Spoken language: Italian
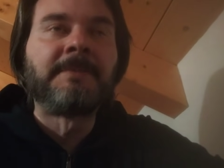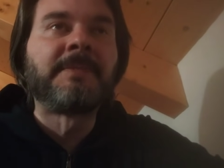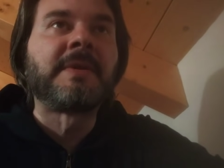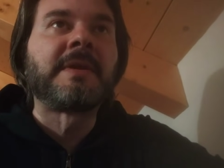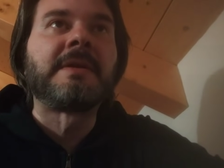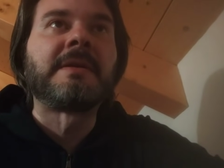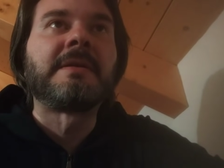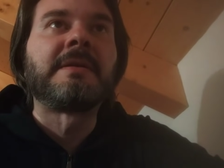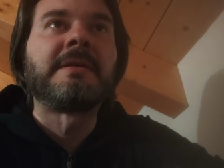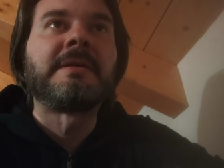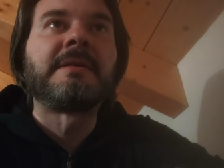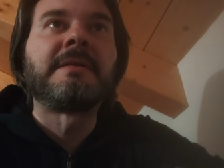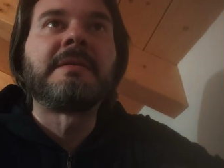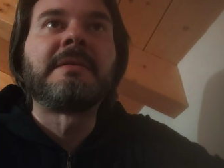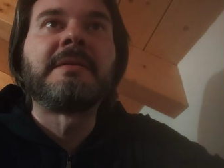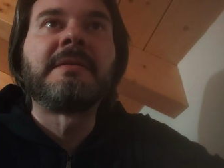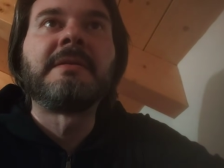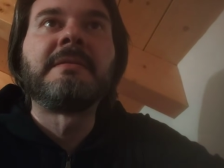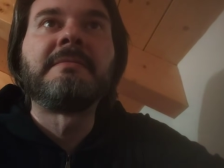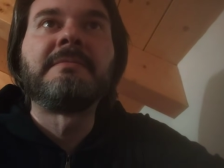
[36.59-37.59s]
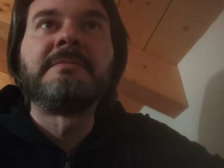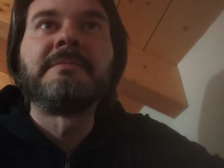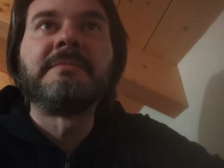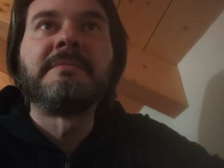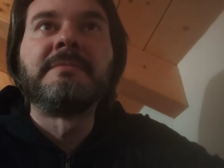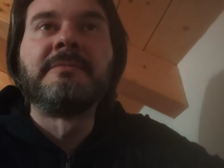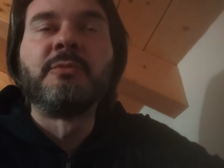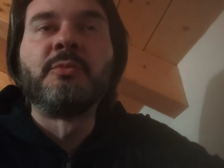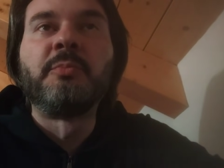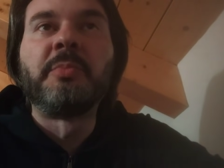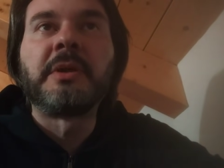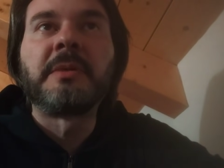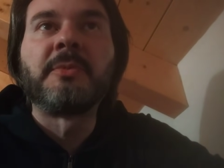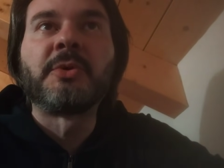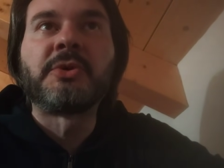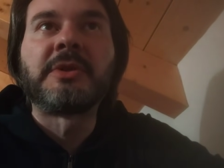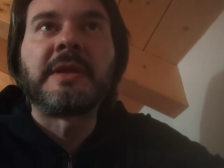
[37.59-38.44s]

Eh, un primo